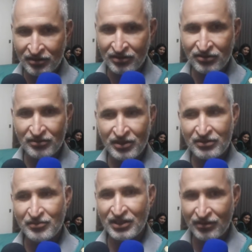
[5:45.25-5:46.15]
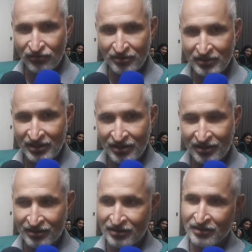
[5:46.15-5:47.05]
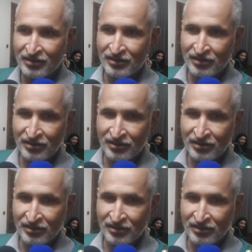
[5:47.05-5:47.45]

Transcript: النسبة 80%